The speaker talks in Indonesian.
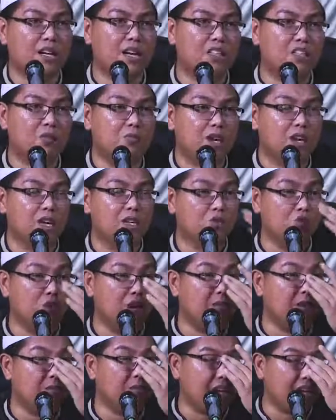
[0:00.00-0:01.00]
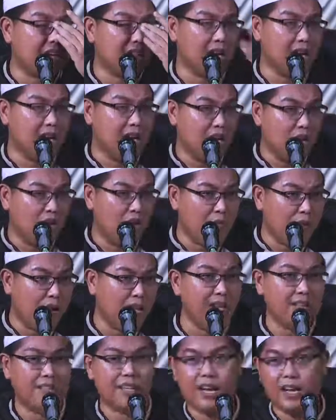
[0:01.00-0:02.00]
Bahkan sebagian suami merasa
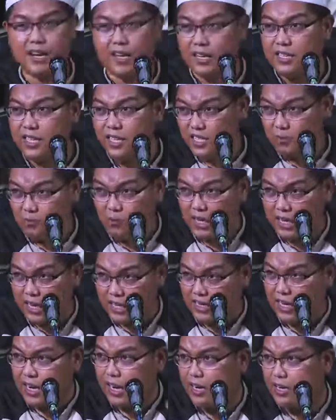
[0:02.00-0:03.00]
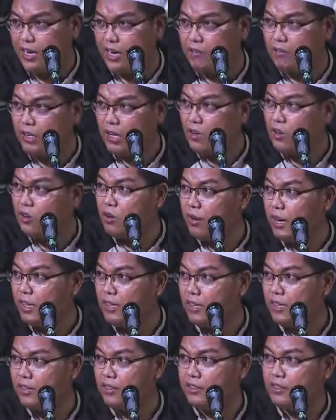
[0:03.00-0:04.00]
rumahnya neraka. Dia ciptakan neraka dalam
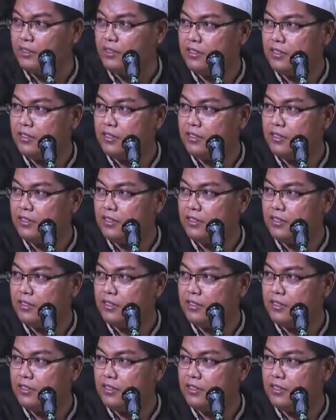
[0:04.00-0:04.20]
rumahnya.